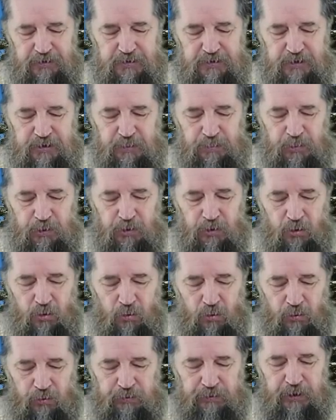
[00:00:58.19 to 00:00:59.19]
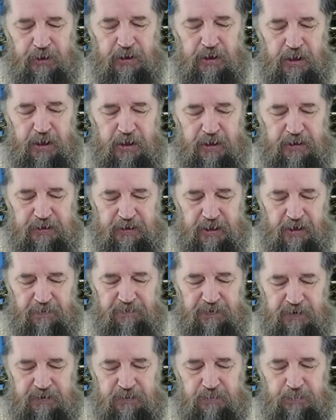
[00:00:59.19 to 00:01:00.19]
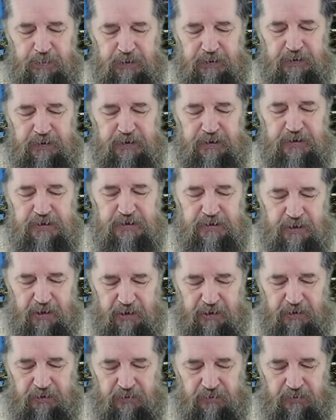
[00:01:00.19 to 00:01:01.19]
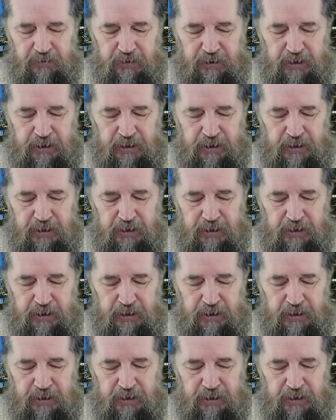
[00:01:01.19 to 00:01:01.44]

чтобы он явлен был Израилю».